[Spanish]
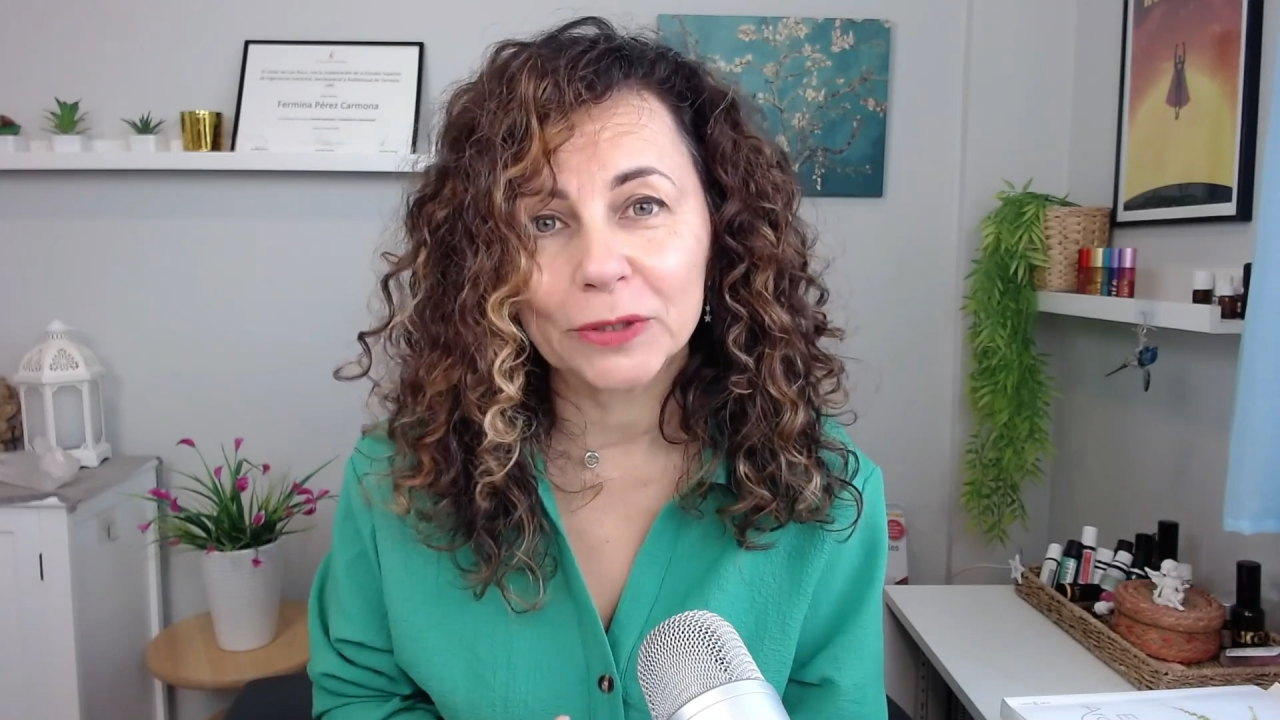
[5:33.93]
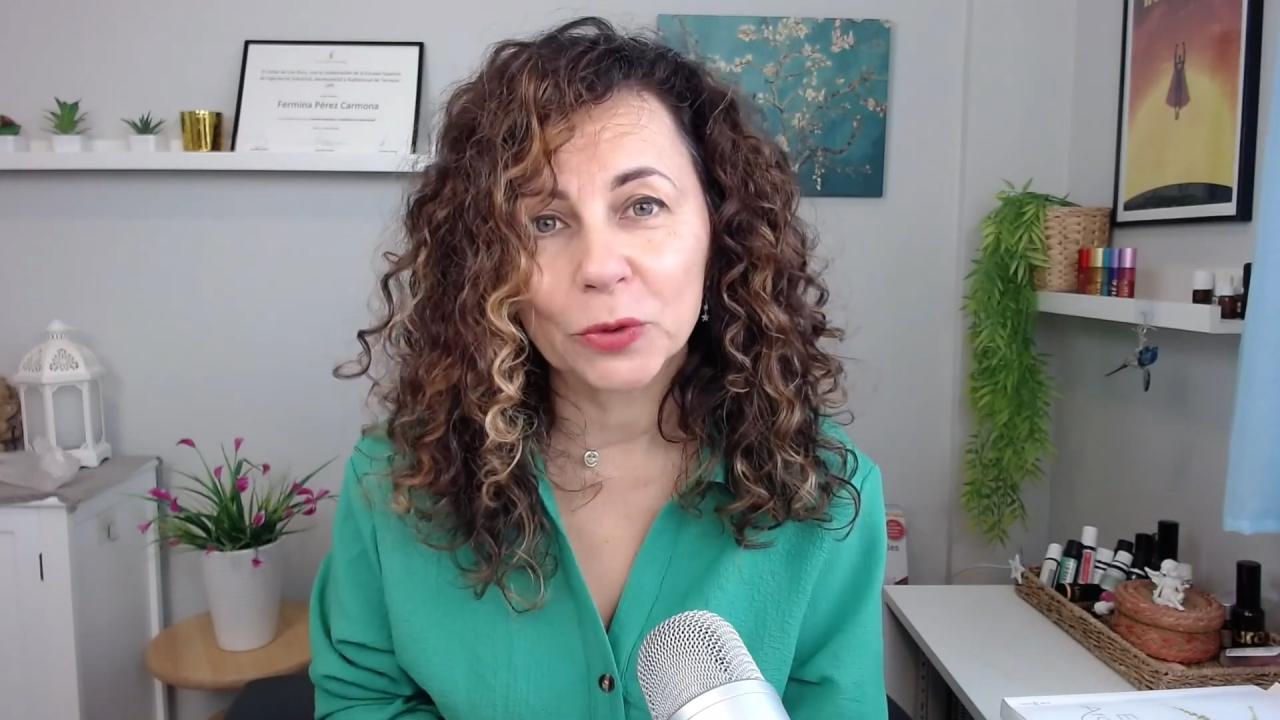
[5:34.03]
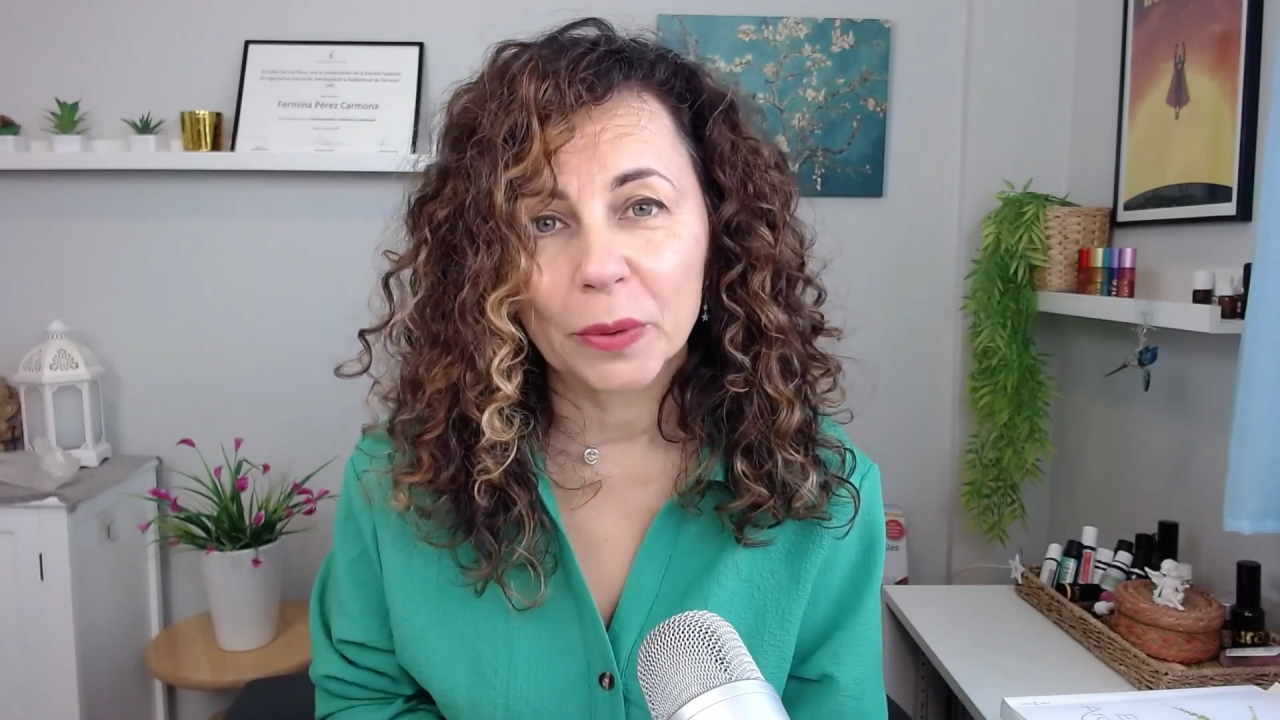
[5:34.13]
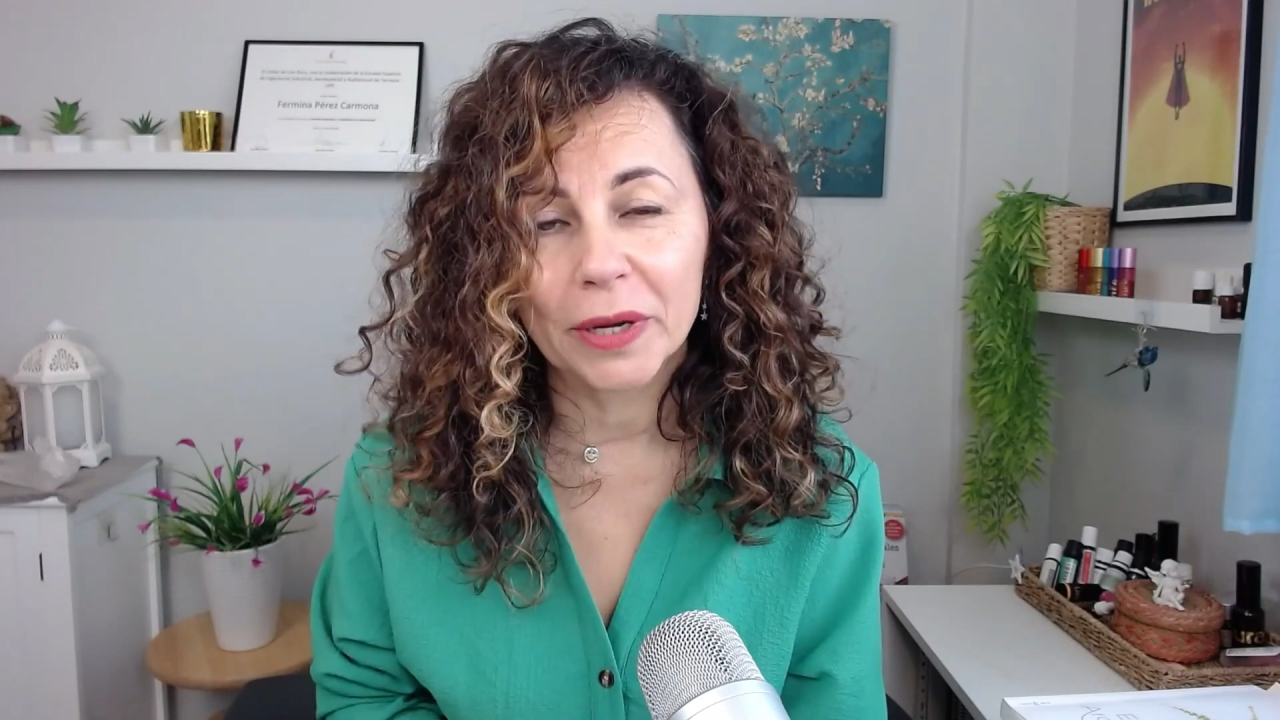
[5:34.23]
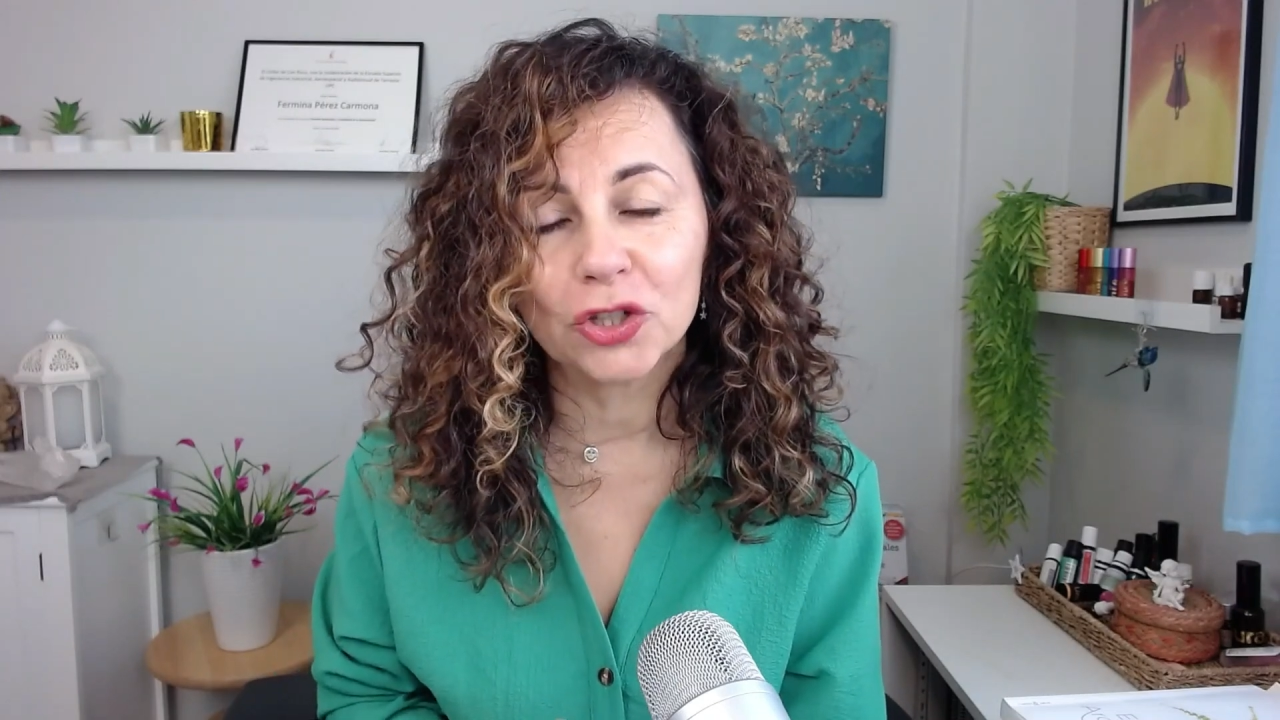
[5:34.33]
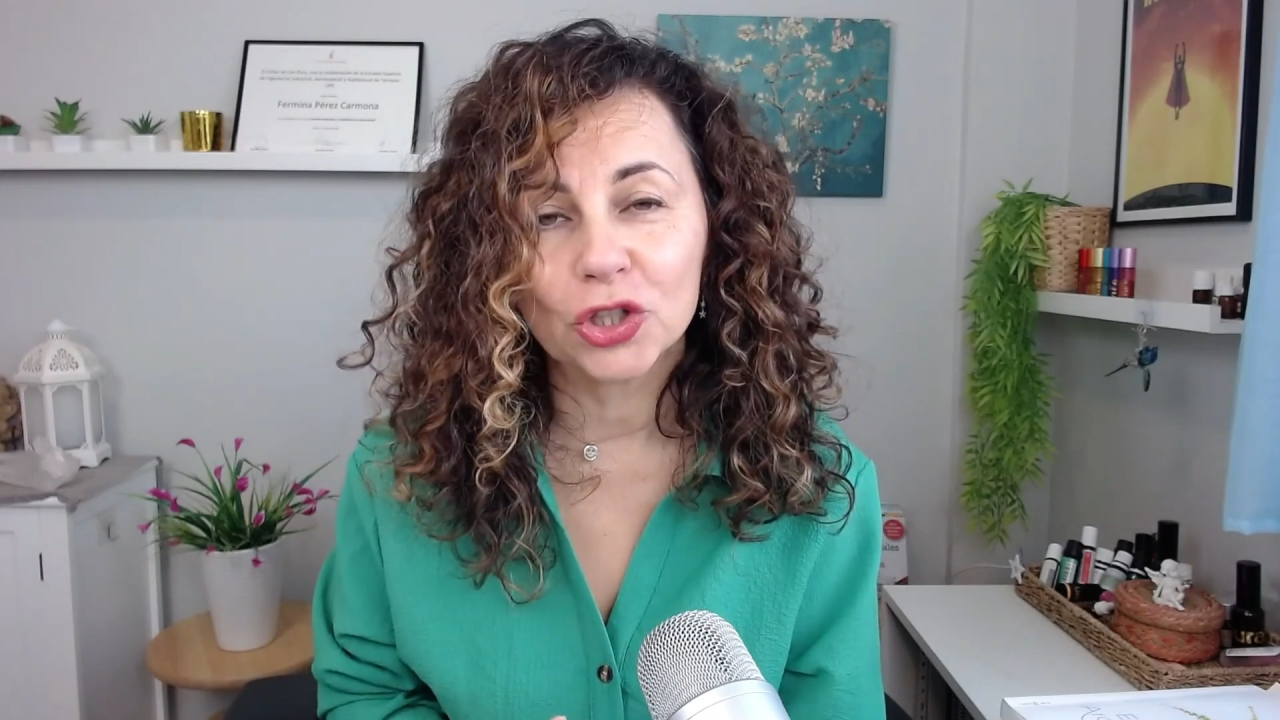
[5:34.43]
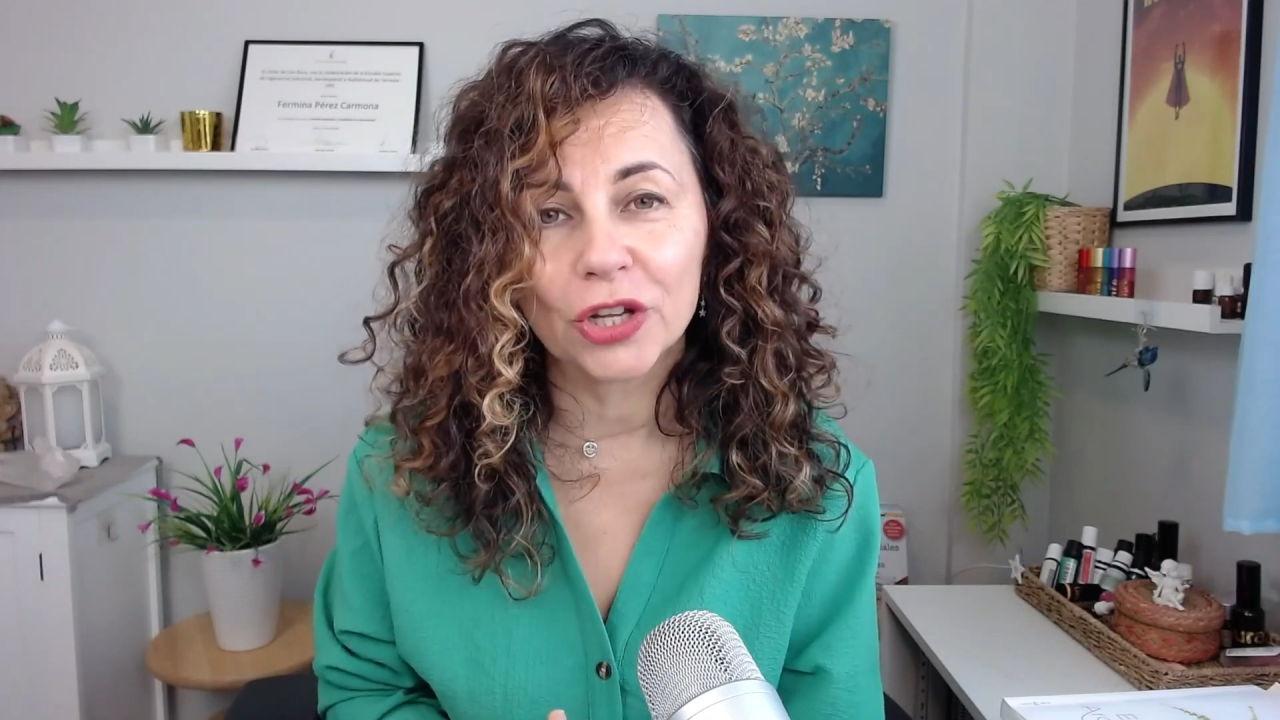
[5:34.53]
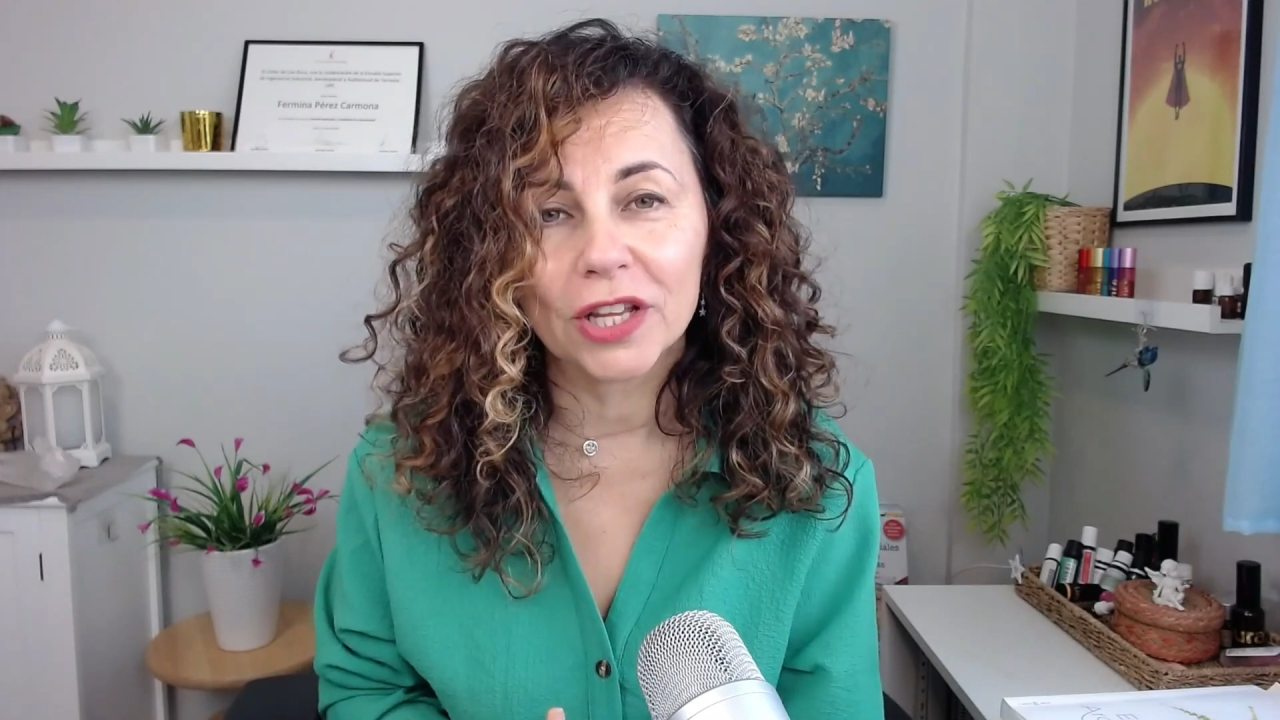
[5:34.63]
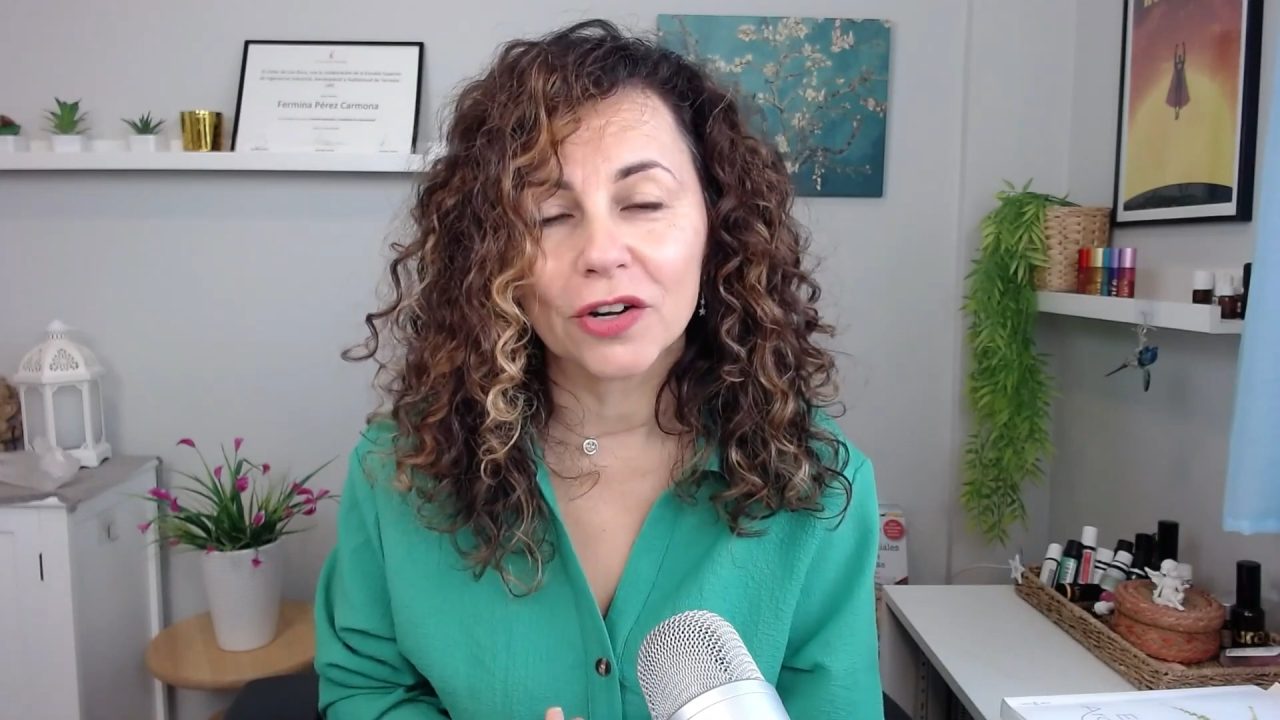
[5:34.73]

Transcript: su hermano Jordi